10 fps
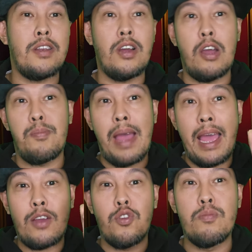ต้องเอาผ้า
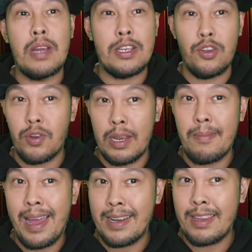คลุมกระจกใน
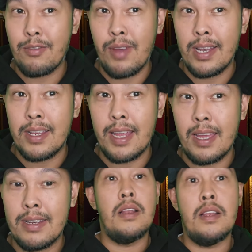บ้านทิ้งไว้เลยนะ
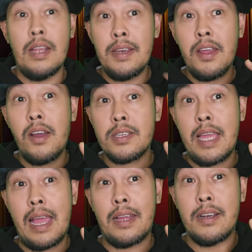และนอก
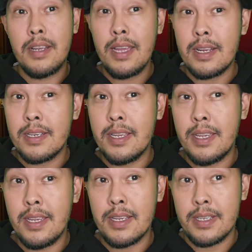จากเรื่องที่